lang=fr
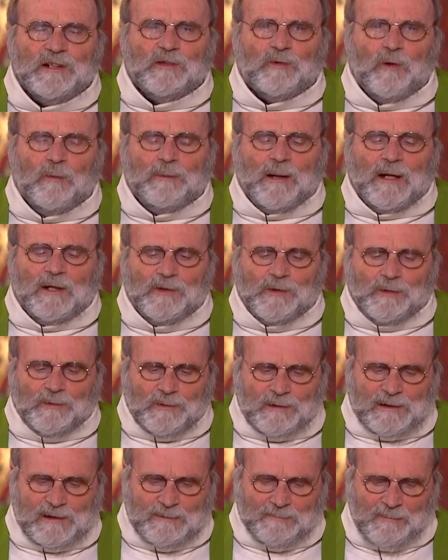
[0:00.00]
des
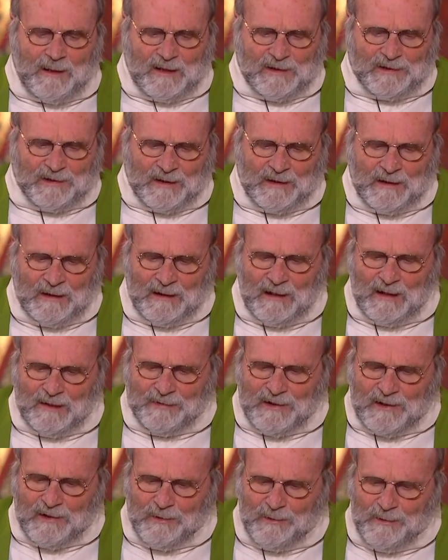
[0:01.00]
compagnons qui marchent
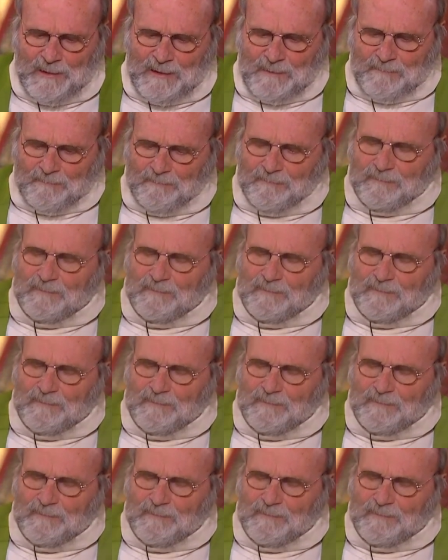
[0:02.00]
avec lui.